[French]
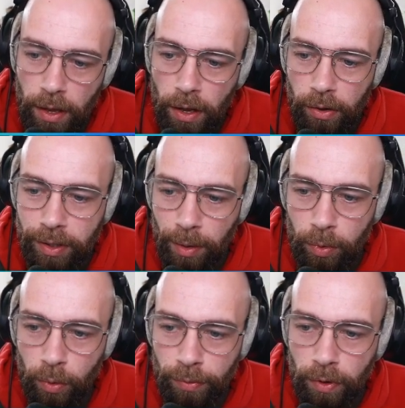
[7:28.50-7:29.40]
En termes
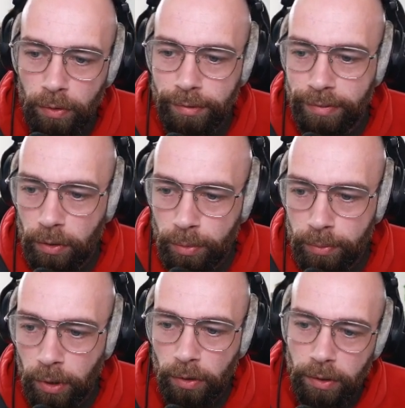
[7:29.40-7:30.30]
de vent, vent
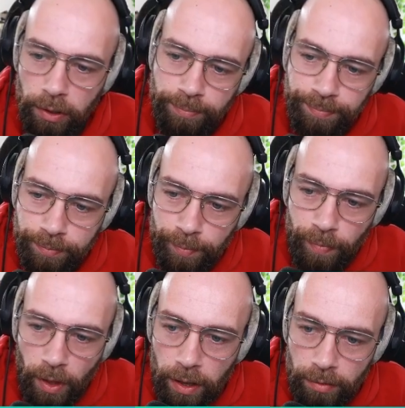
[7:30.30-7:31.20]
boomerang
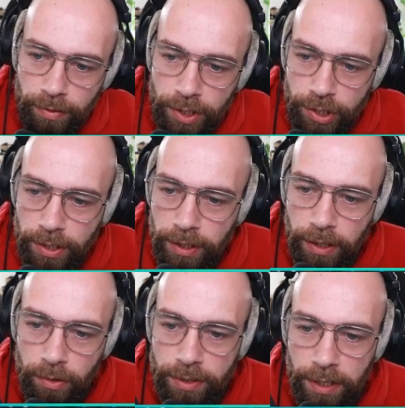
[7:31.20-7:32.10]
inflige des
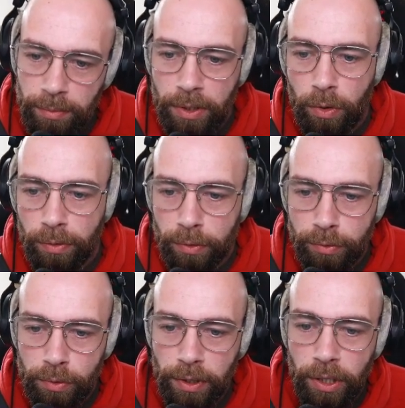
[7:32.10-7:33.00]
dégâts aux ennemis devant
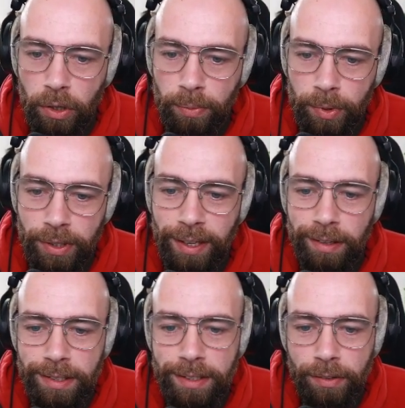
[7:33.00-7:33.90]
vous et augmente
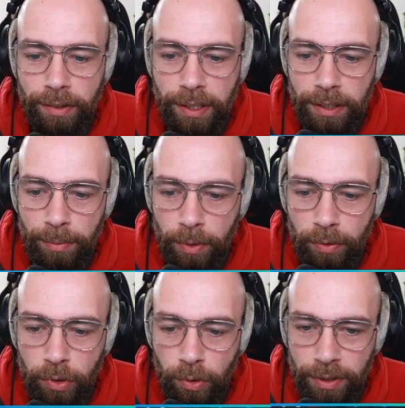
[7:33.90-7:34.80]
instantanément
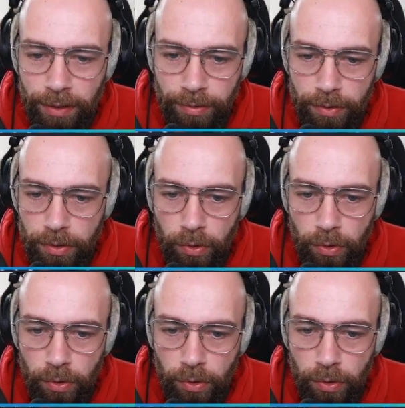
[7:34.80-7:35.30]
votre défense.